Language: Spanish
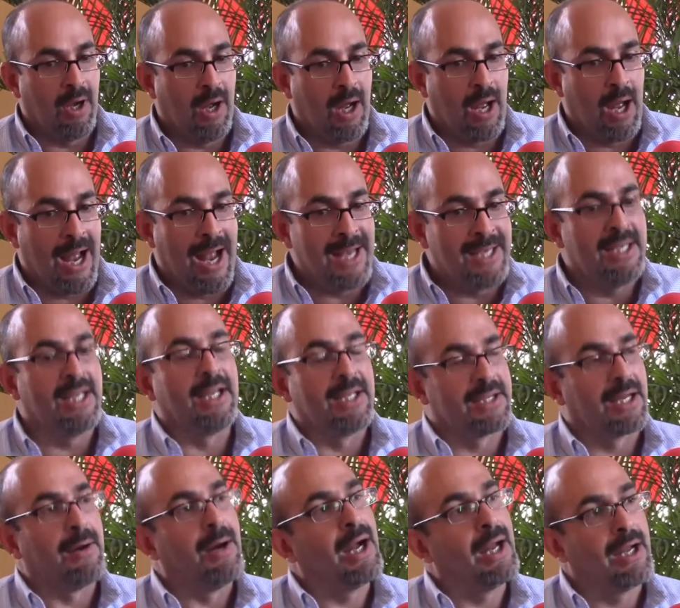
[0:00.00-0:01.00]
alguien que
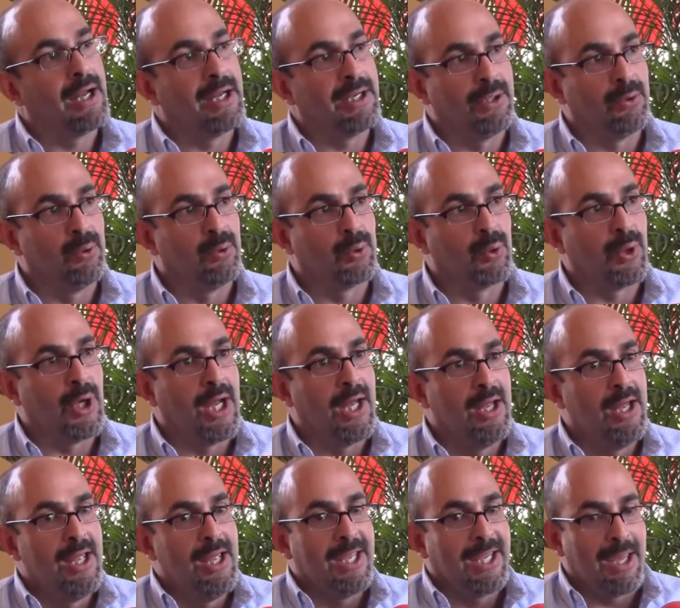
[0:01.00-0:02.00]
trabaja en agricultura,
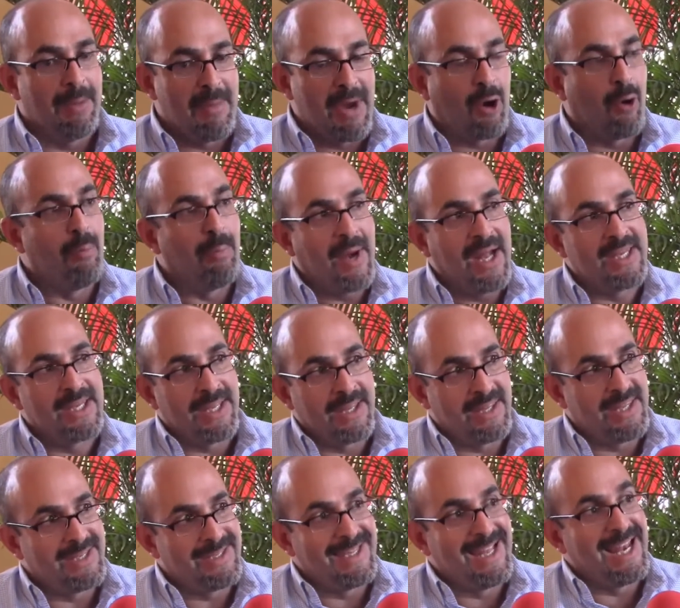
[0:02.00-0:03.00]
que me acompañe
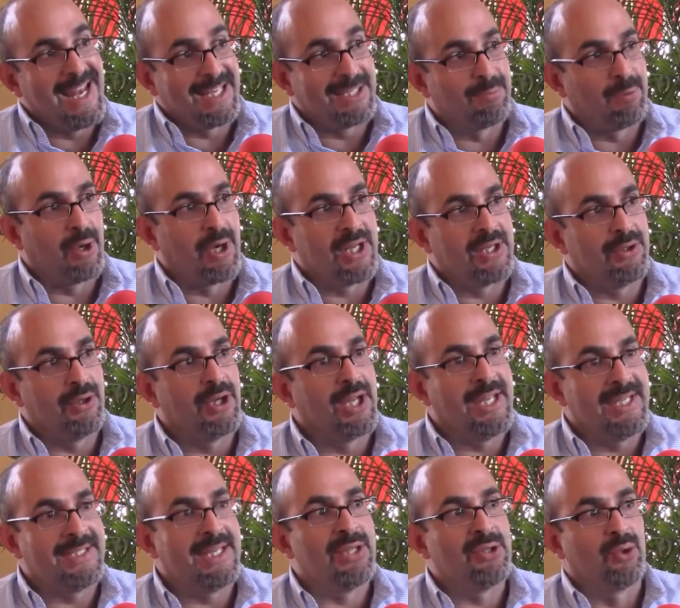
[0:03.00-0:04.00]
desde la exploración,
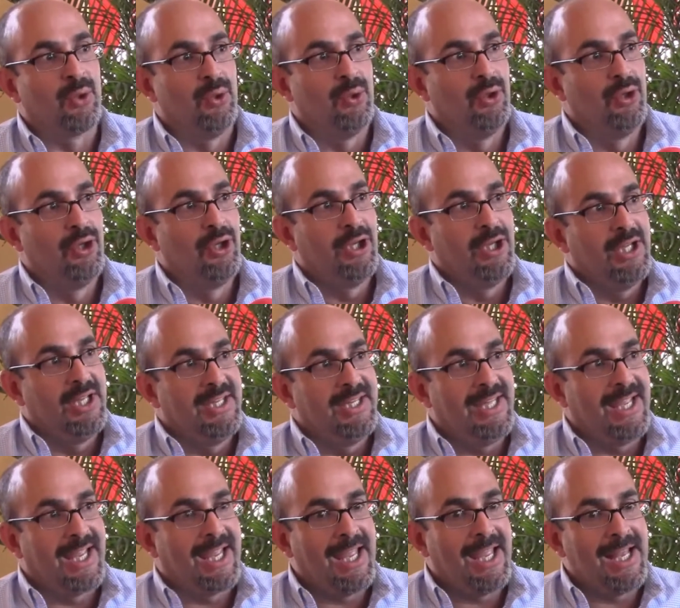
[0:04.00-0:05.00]
es eso
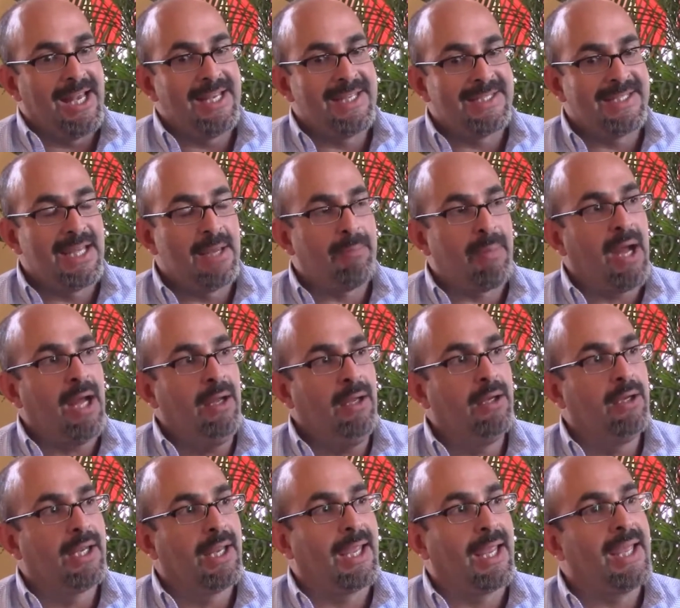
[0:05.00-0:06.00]
de que él sepa
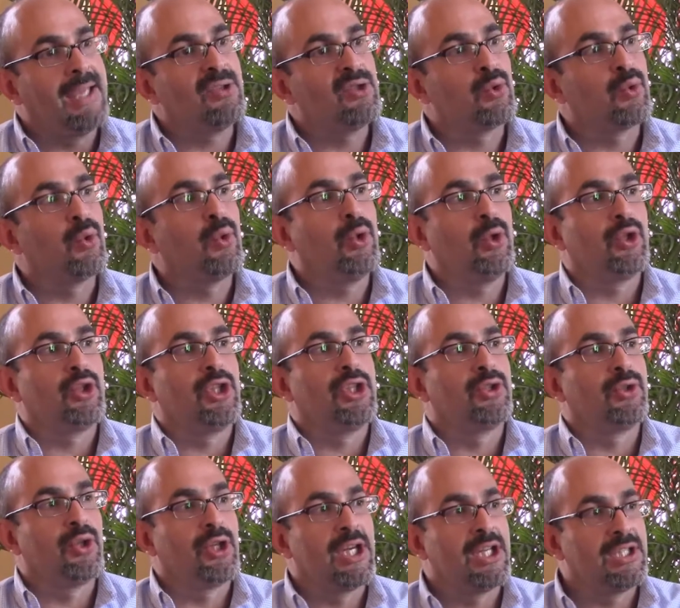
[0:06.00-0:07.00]
qué estudios
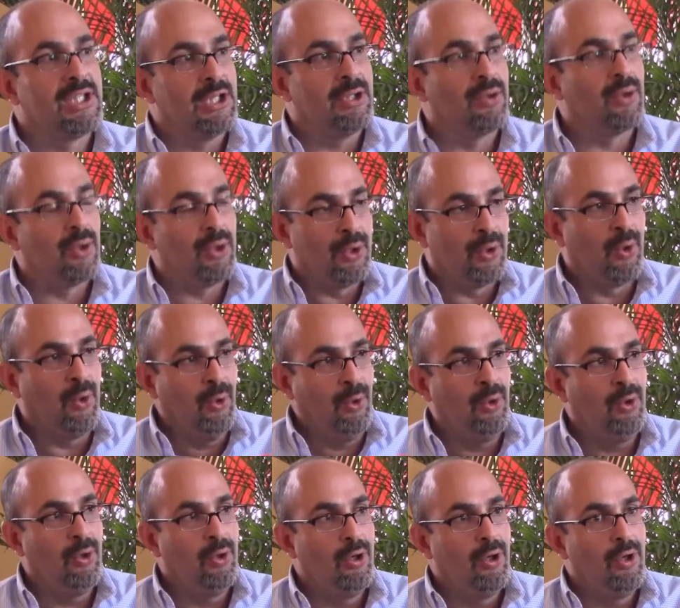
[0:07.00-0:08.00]
estoy haciendo yo
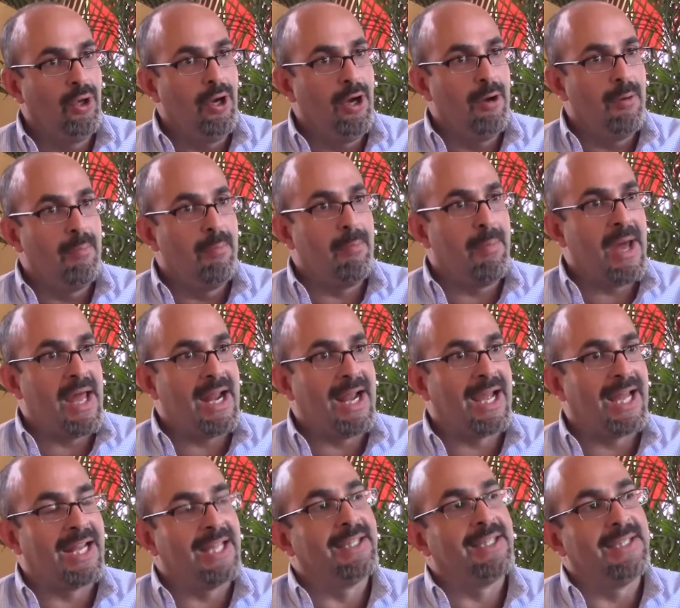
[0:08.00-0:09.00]
para
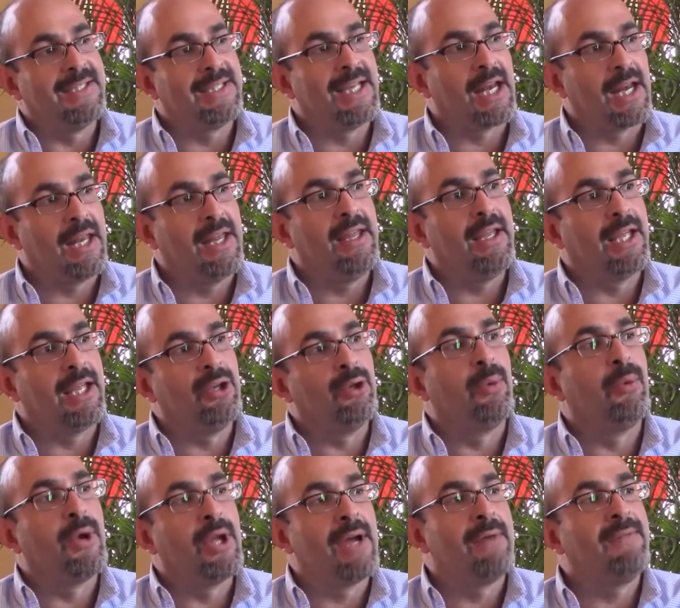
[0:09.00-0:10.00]
garantizarle de que no
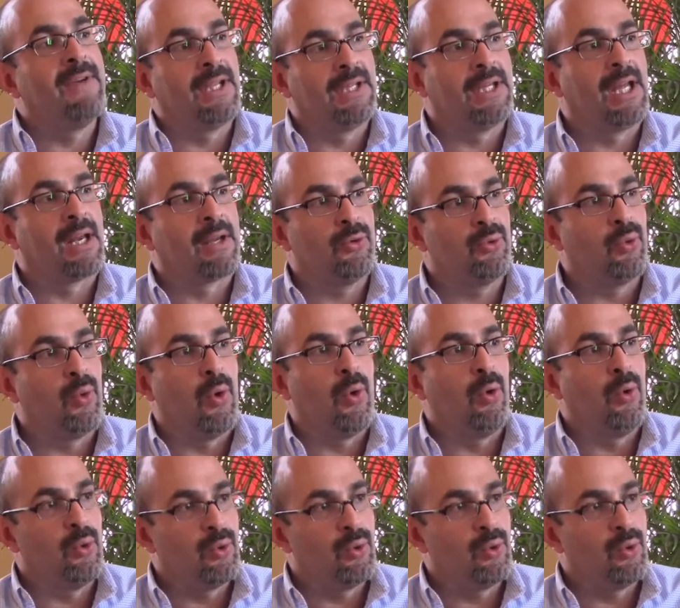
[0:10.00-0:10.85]
voy a afectar su,